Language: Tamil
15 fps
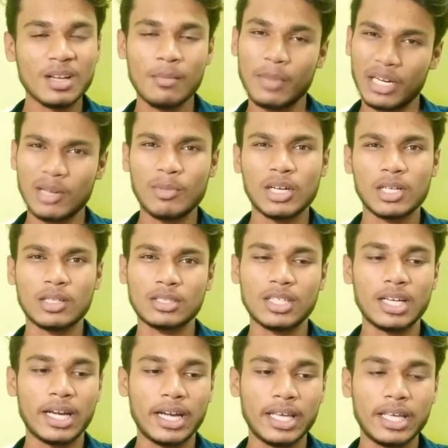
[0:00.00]
பண்ண மாட்டாங்கன்னு
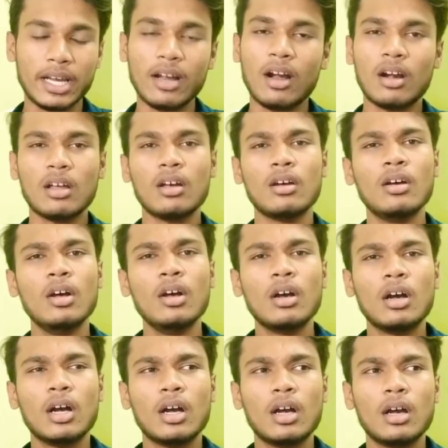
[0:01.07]
தான் நினைக்கிறேன்
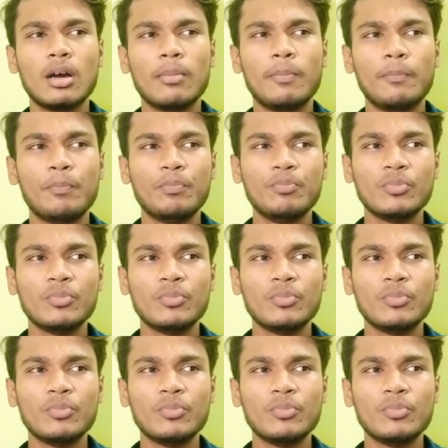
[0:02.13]
ஆனால்